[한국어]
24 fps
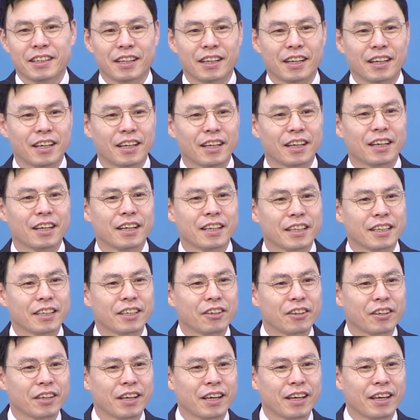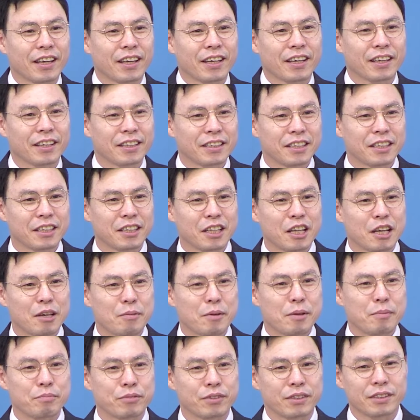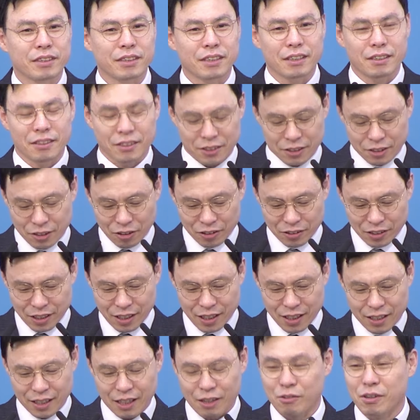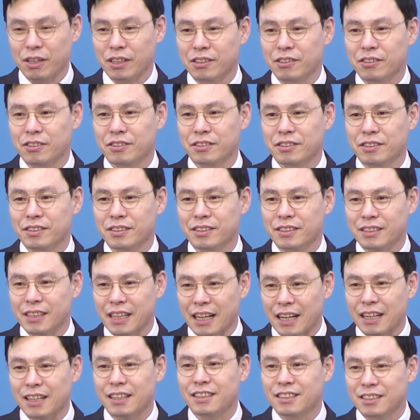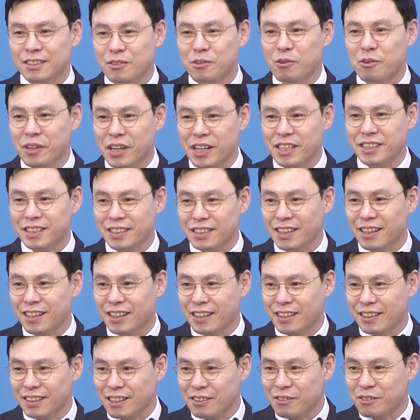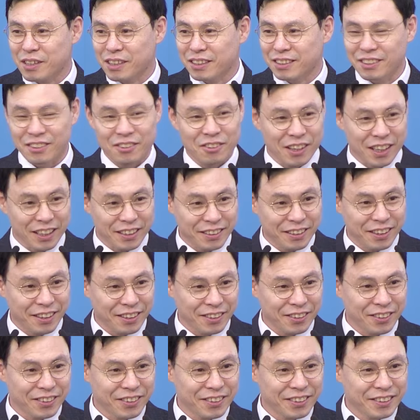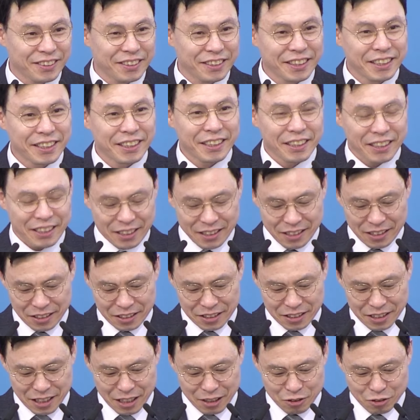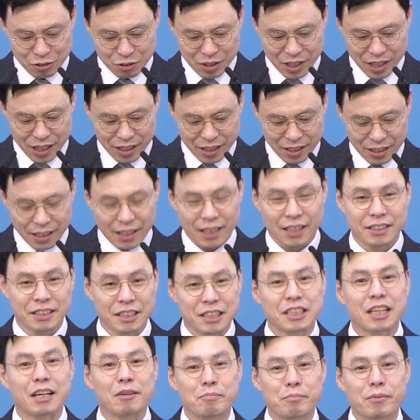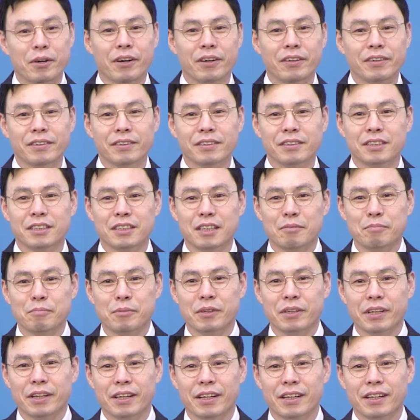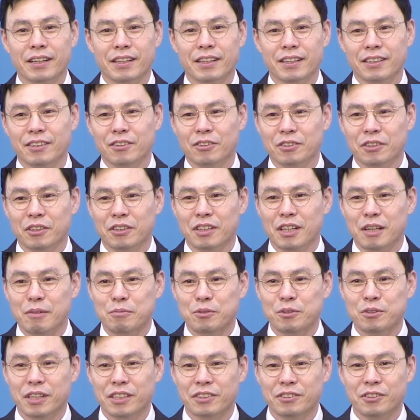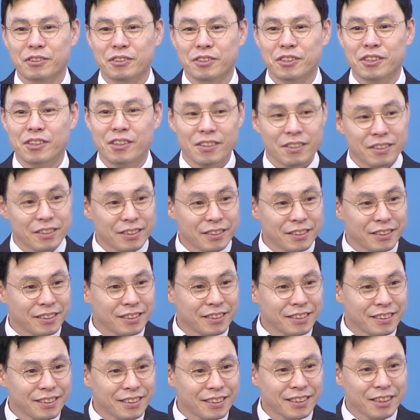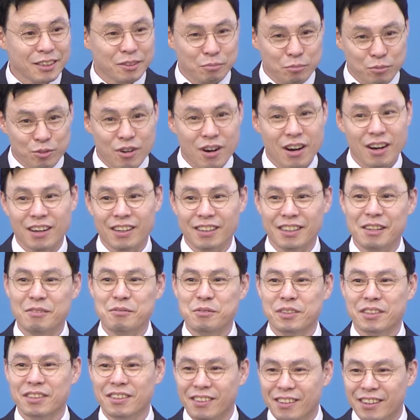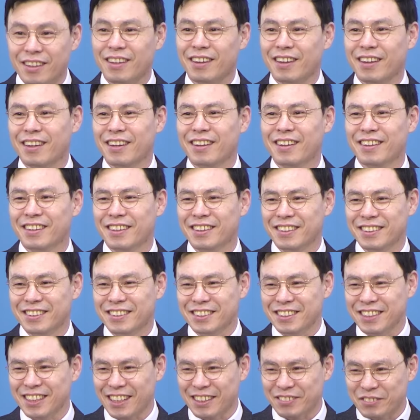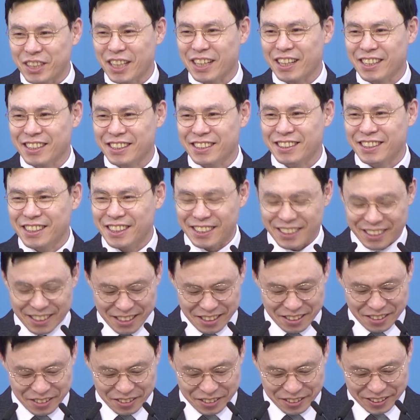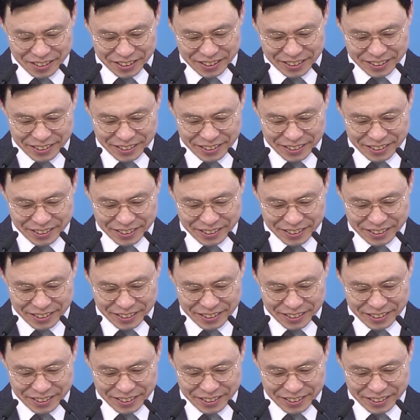아, 이렇게 닉네임이 붙었다라고 하는 것은 잘 듣고 계시다라고 하는 것 같아요. 아, 지난주에, 아, 지난번, 지난번에 어떤 나무 했었죠? 무화과 나무 이렇게 참 잘하신다니까요.